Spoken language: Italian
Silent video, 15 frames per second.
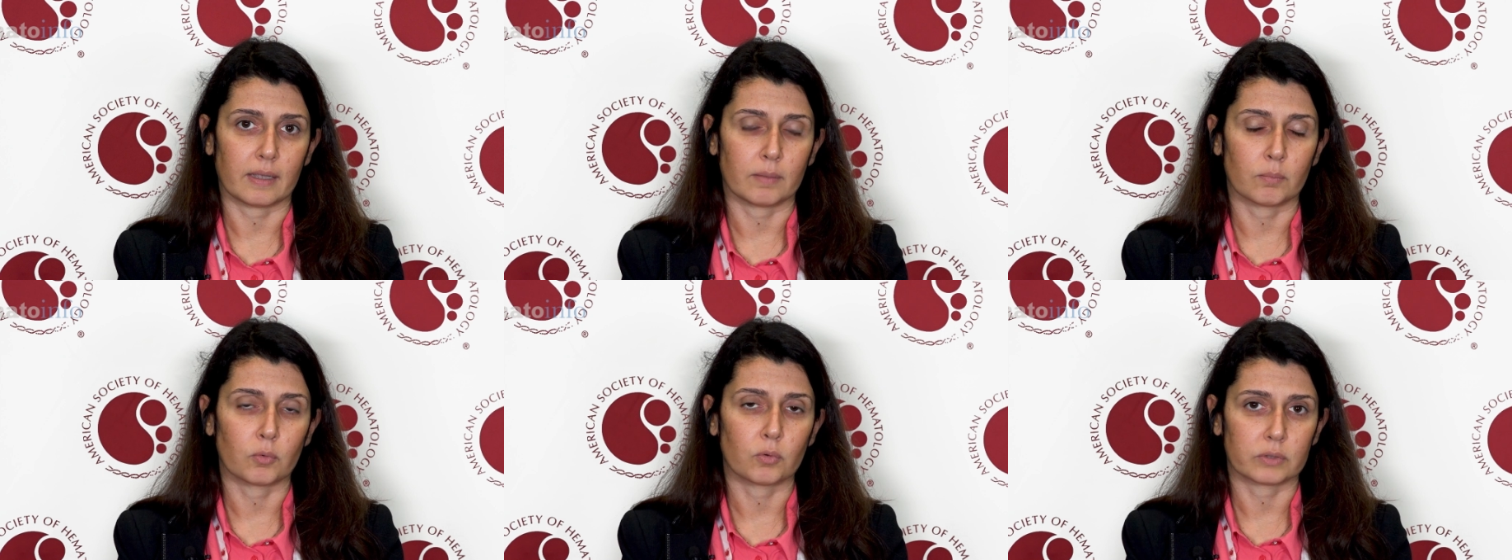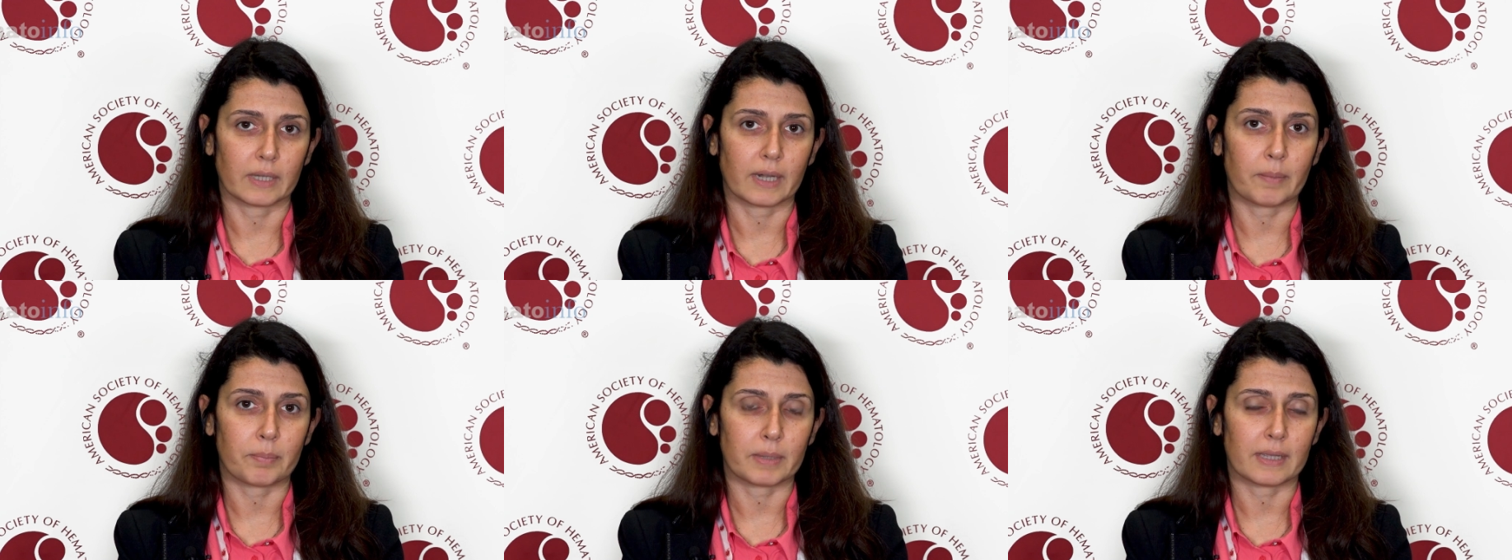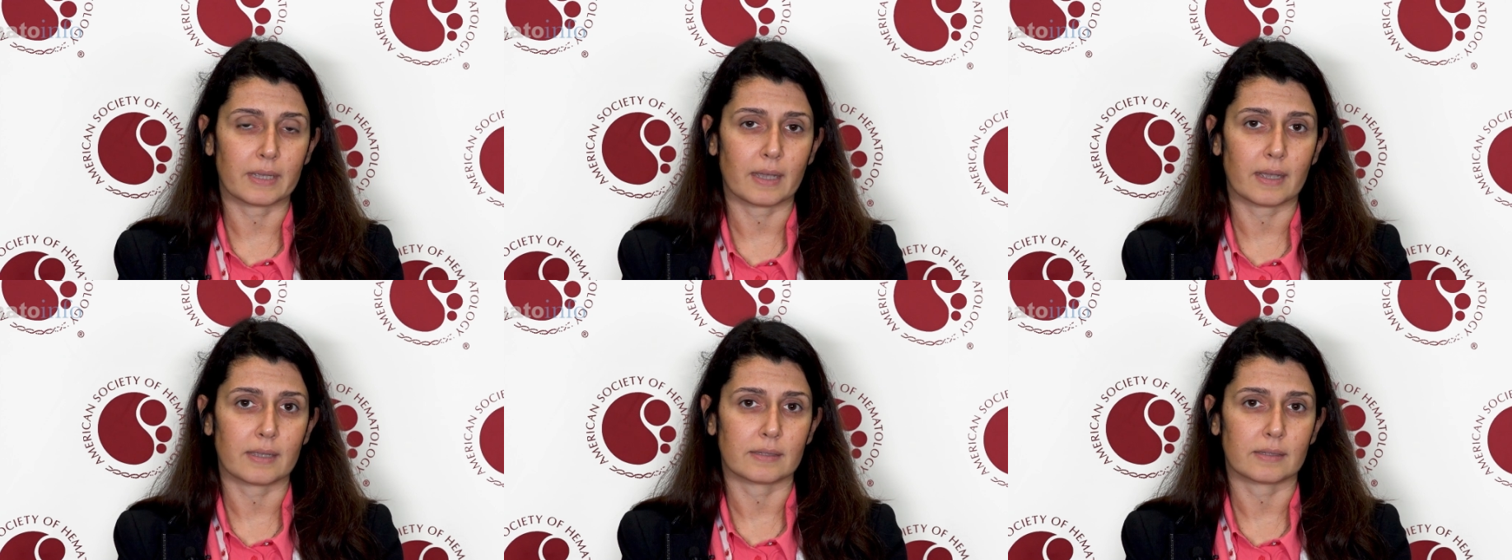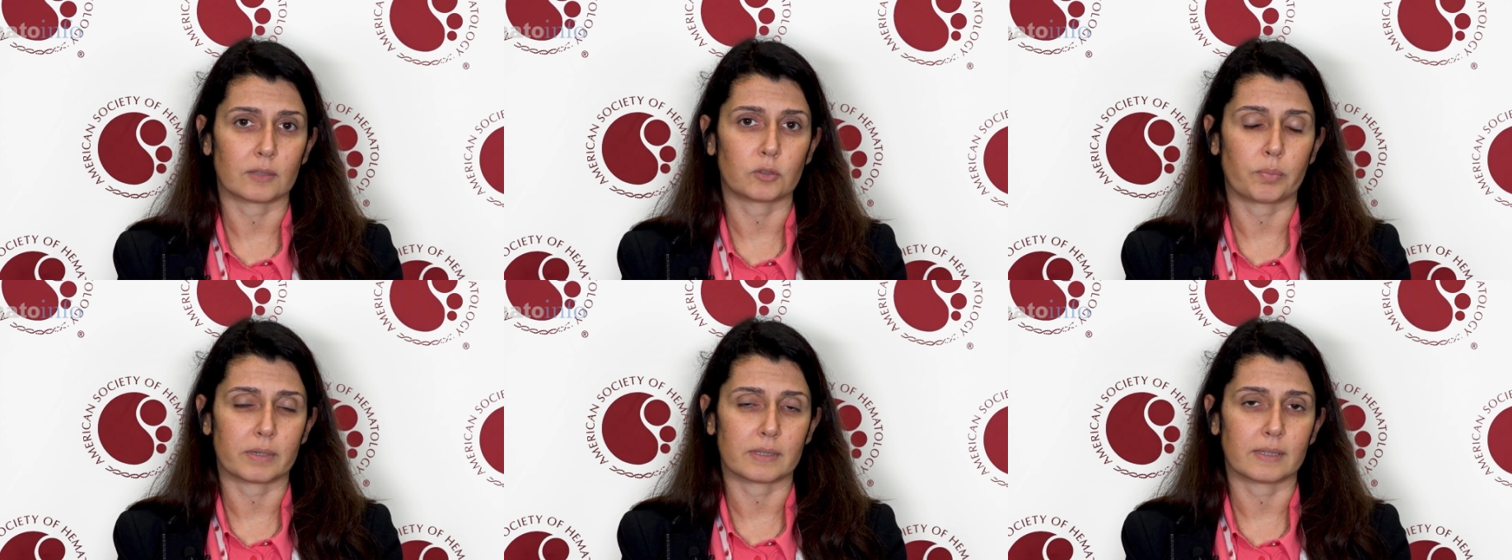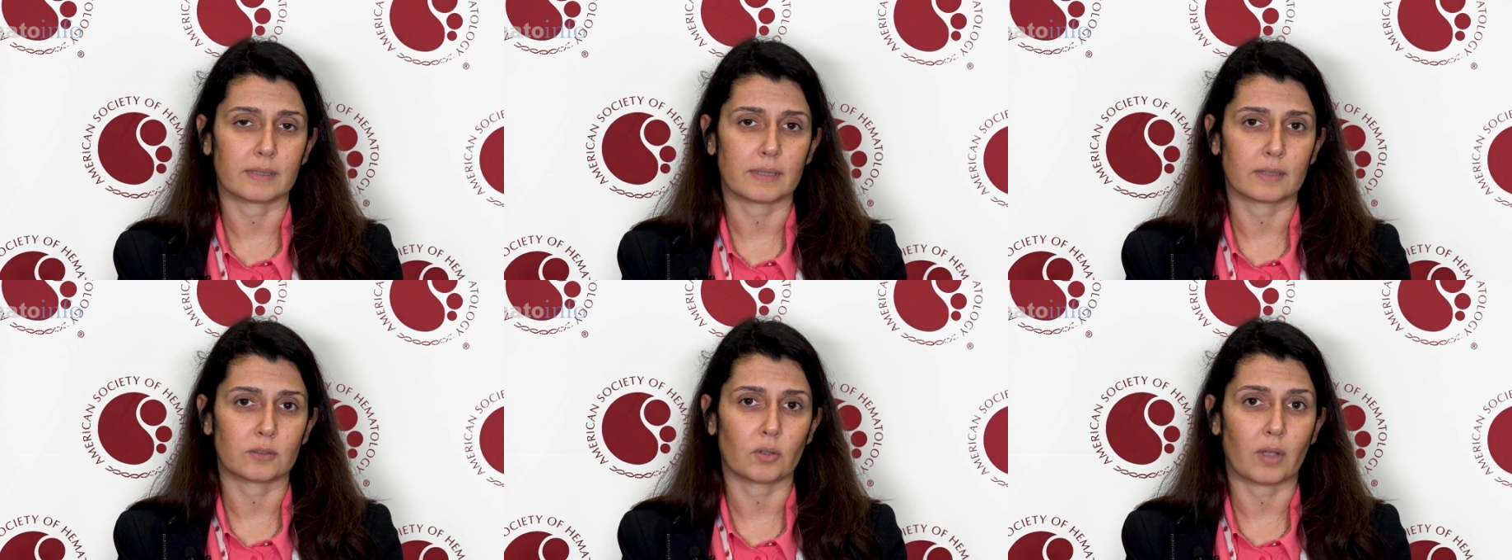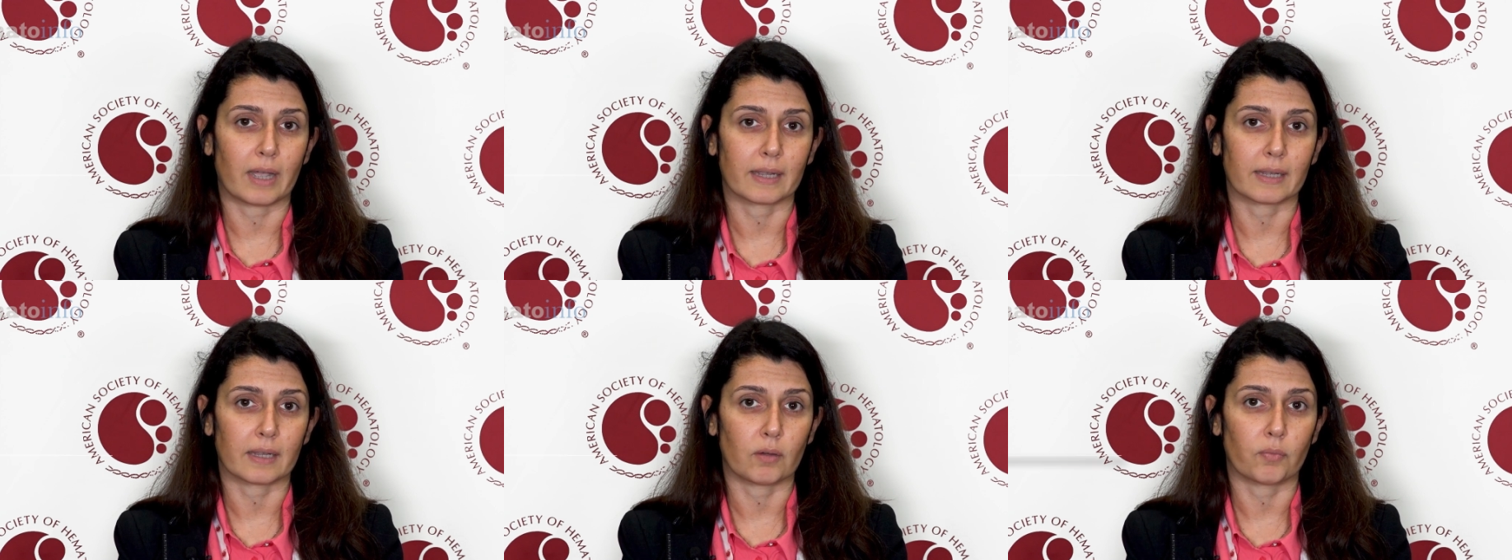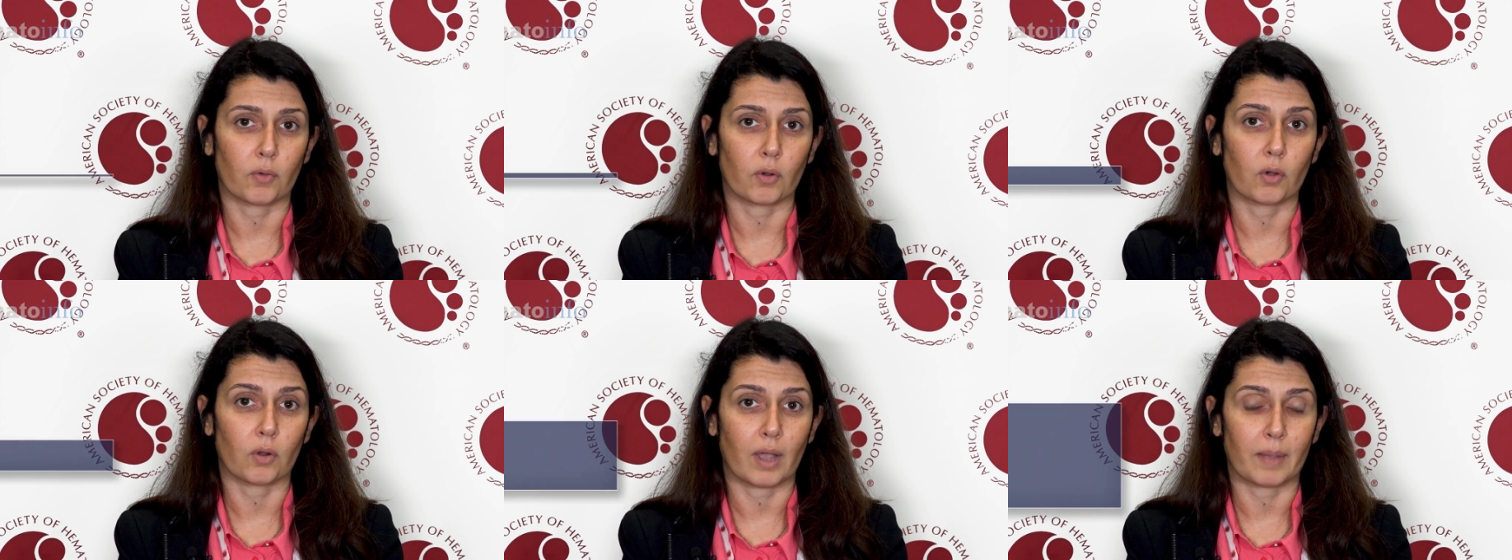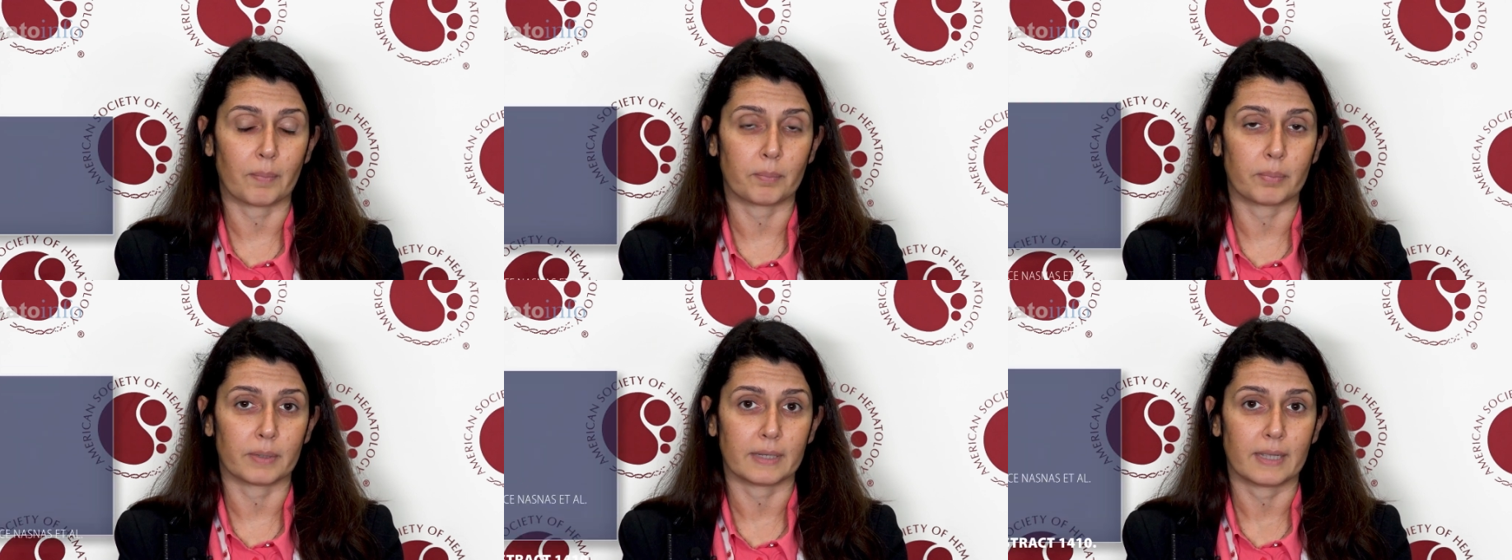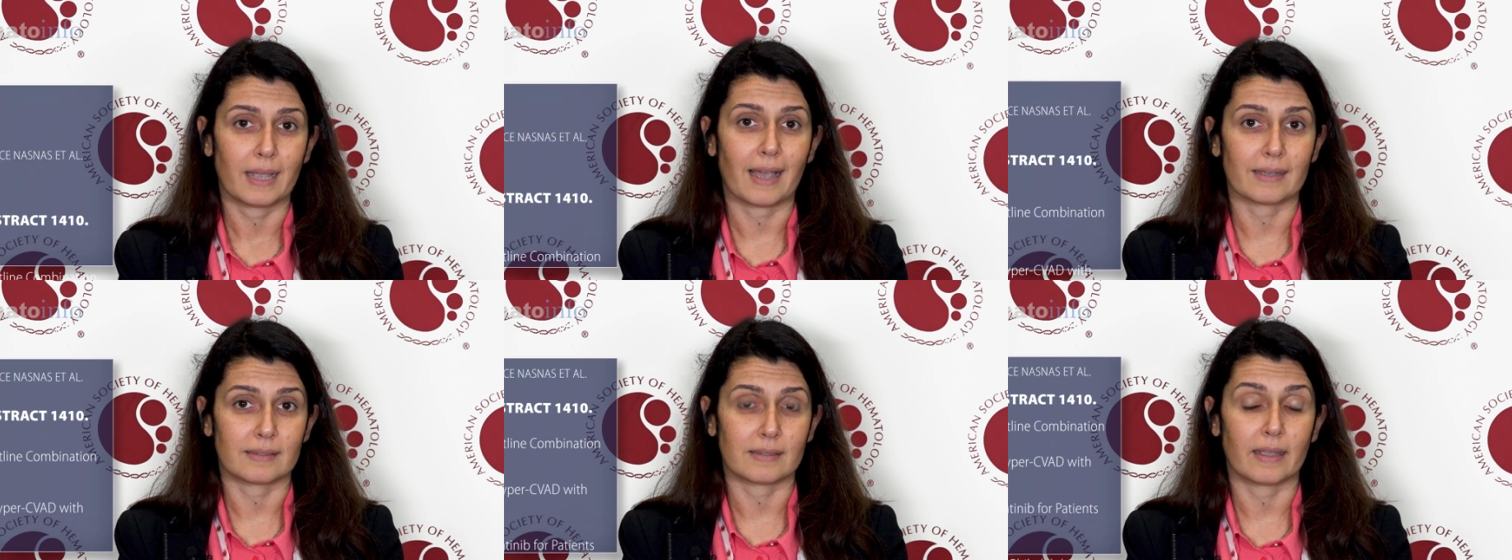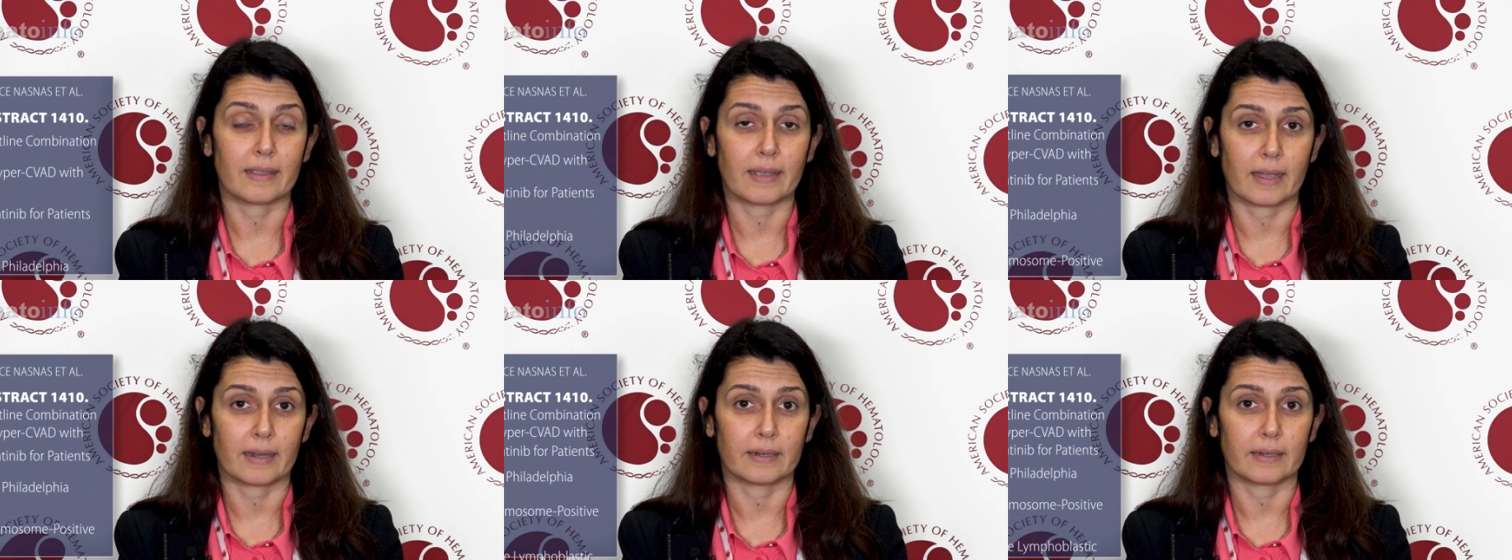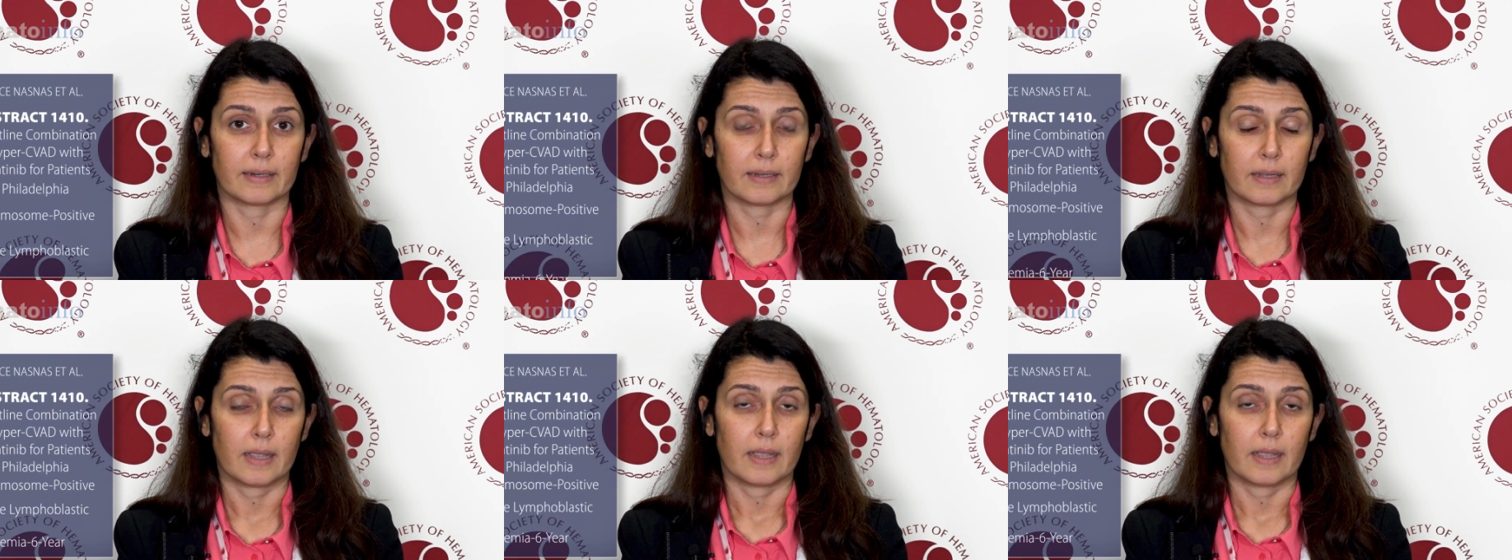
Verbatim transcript: immunoterapia, è stato presentato anche il follow-up a sei anni